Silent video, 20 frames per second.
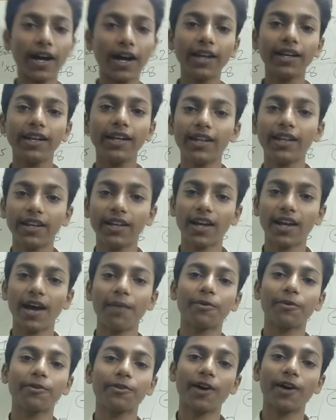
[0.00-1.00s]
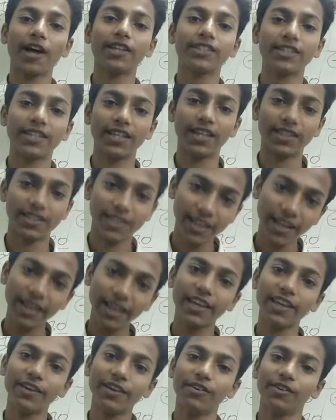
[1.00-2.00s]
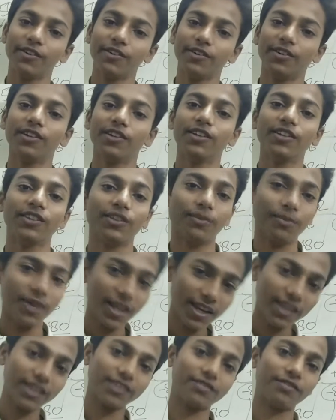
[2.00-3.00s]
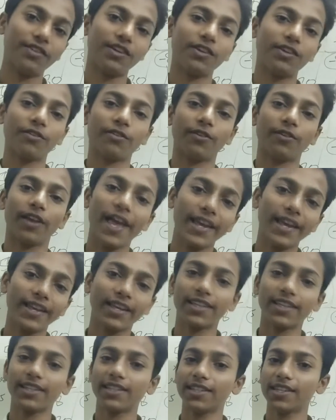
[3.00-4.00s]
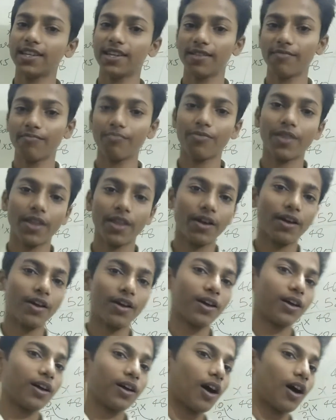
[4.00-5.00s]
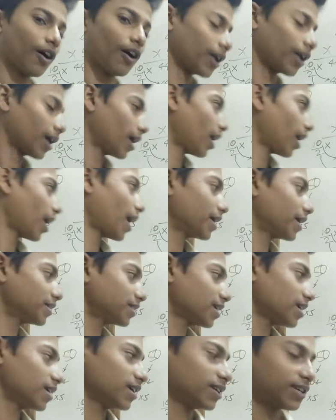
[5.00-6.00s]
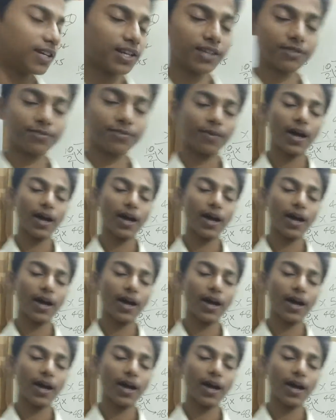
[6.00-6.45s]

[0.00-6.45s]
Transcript: अगर ये ट्रिक आपको आज की अच्छी लगी हो तो मेरी इस वीडियो को लाइक कीजिए और ऐसे ही ट्रिक्स